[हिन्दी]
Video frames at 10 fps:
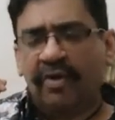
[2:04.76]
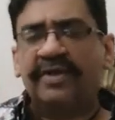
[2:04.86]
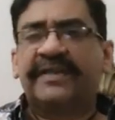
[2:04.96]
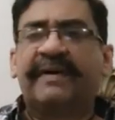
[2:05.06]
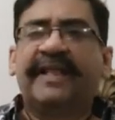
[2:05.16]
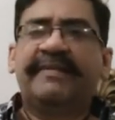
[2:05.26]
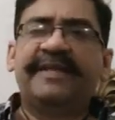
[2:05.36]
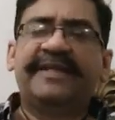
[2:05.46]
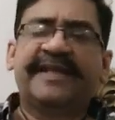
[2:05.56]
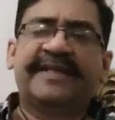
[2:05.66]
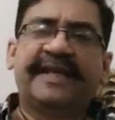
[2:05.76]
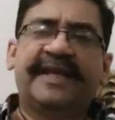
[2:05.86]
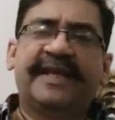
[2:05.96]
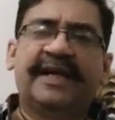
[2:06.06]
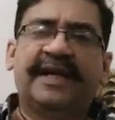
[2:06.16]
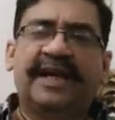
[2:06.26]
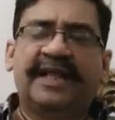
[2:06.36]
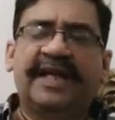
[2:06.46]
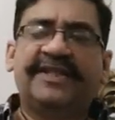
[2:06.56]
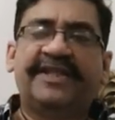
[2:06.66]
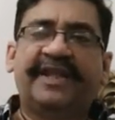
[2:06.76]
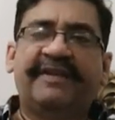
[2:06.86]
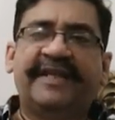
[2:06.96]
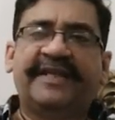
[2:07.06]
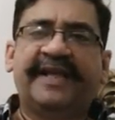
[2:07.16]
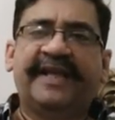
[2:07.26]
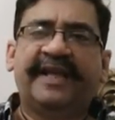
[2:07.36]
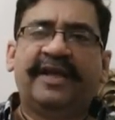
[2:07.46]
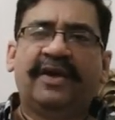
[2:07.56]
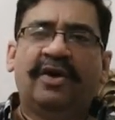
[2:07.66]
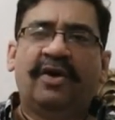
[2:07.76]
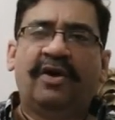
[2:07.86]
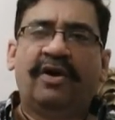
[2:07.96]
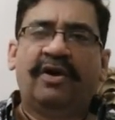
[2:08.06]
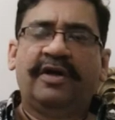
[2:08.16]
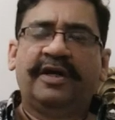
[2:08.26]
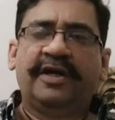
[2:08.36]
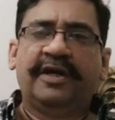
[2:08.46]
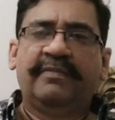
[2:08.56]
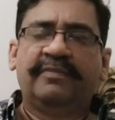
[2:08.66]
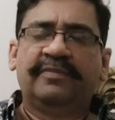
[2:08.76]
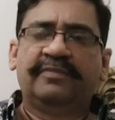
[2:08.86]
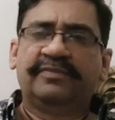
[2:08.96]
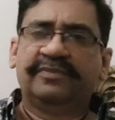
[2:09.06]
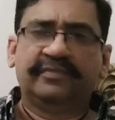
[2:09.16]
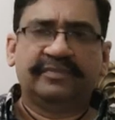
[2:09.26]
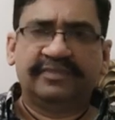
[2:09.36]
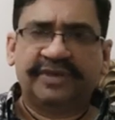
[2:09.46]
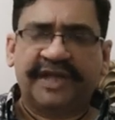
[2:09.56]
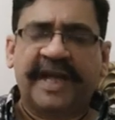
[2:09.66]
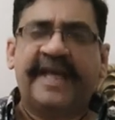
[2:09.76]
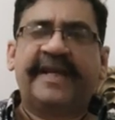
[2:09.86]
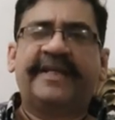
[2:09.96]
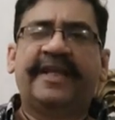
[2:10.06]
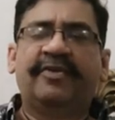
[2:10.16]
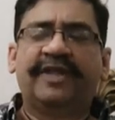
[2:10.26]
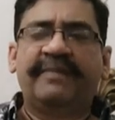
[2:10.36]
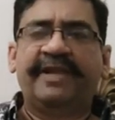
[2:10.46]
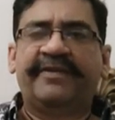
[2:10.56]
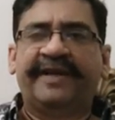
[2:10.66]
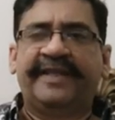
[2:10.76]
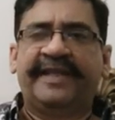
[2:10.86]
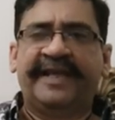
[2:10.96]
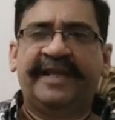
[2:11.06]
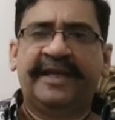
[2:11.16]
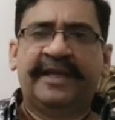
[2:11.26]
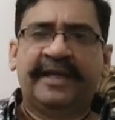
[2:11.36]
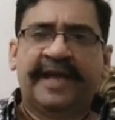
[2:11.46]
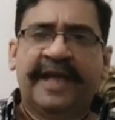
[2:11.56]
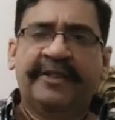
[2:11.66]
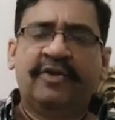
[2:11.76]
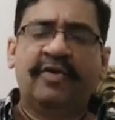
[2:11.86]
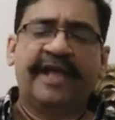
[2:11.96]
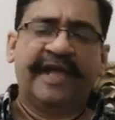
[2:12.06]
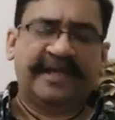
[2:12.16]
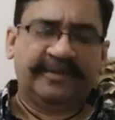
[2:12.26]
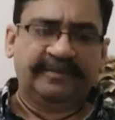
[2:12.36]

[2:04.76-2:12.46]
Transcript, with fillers: उस जमाने में जैसे हालात चल रहे थे और जगह रहने को नहीं मिल रही थी इनको एक